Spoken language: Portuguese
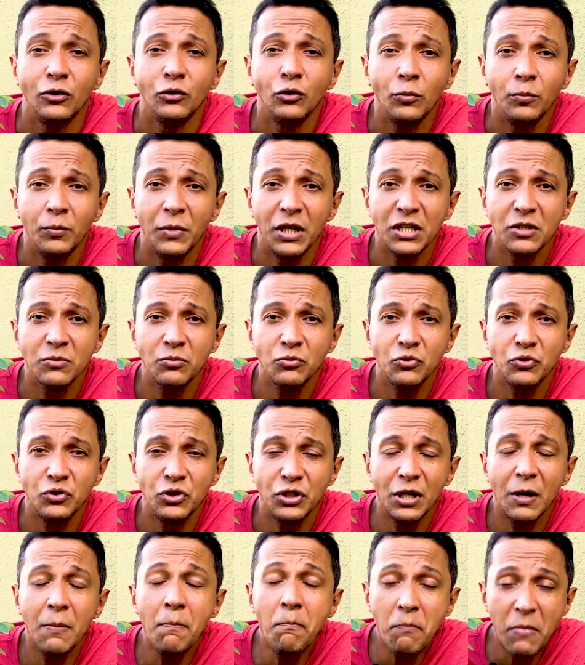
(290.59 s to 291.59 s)
no mesmo
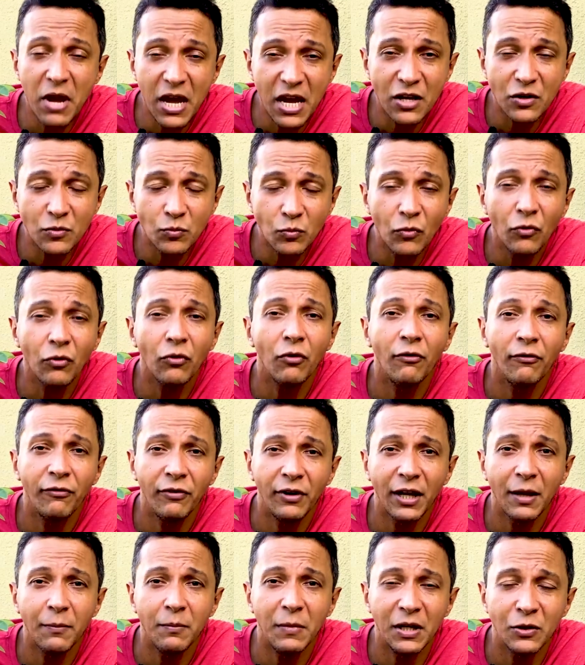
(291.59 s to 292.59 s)
dia mesmo com
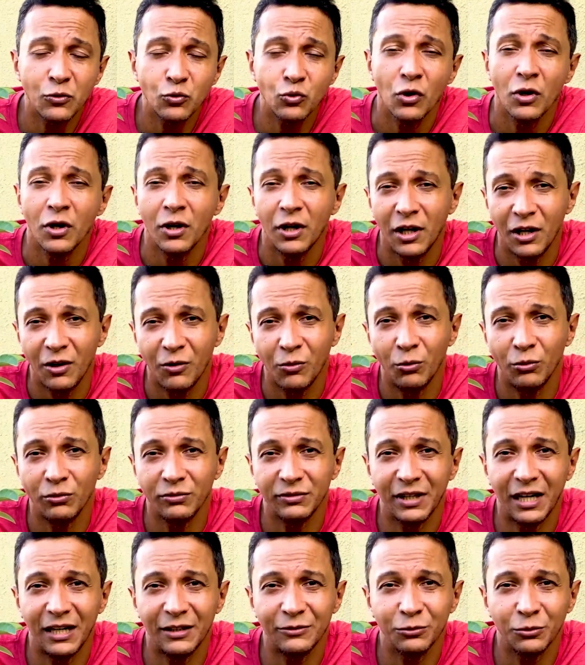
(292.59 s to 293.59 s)
ferimentos em
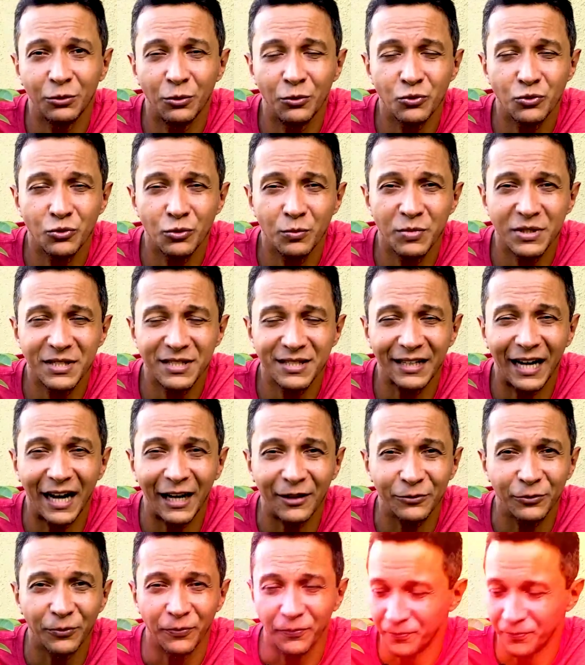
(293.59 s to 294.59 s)
contato com o substrato.